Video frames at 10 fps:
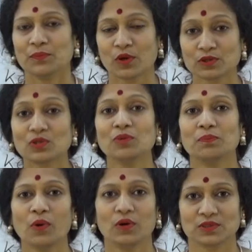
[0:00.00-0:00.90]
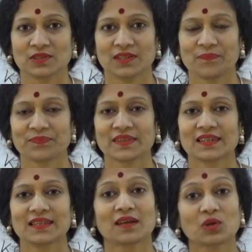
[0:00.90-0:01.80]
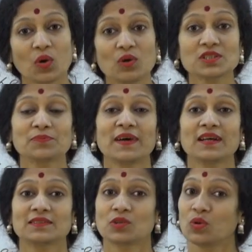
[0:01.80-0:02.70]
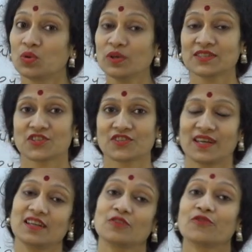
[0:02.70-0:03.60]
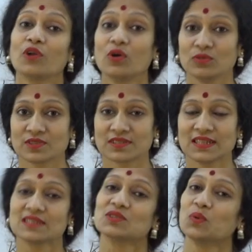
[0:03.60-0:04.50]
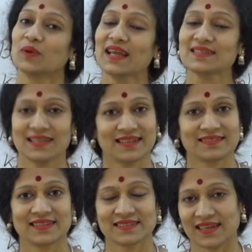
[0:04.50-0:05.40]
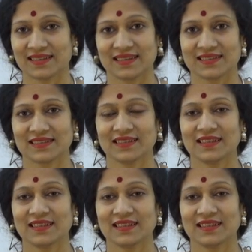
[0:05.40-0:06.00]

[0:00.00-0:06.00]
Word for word: বদ্ধ পথ দ্য ক্লোজড বা থ্রো হুইচ কারেন্ট ফ্লোস ইজ নোন অ্যাজ ইলেকট্রিক সার্কিট